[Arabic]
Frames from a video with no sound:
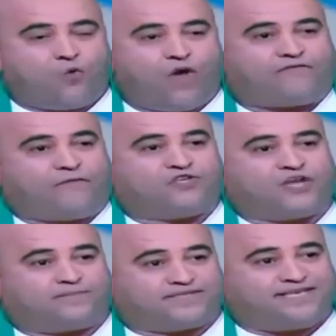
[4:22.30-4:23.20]
واقف
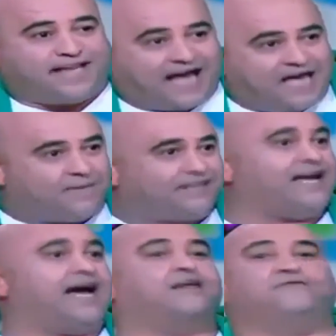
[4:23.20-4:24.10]
بجنب سيد حي
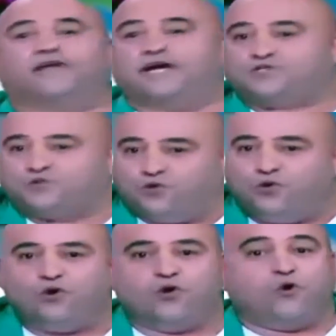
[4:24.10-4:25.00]
معناتها يحرك في راسه
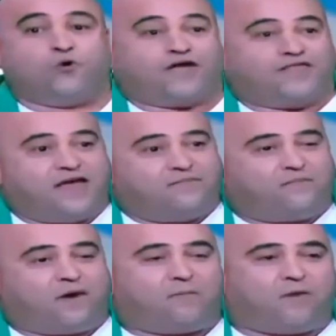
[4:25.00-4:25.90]
كذا
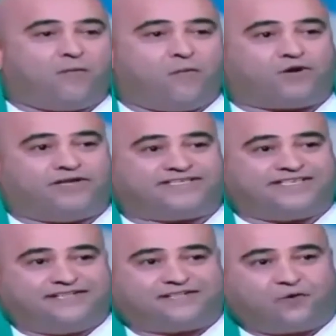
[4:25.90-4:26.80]
ممكن
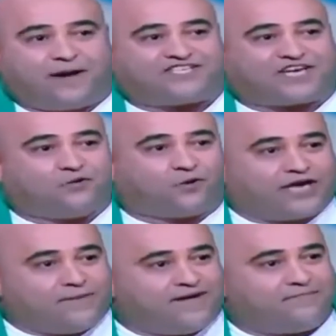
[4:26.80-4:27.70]
السيد تو ما عادش عنده
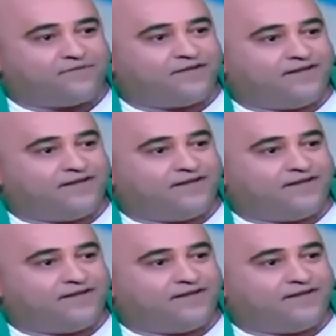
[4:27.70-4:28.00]
قيمه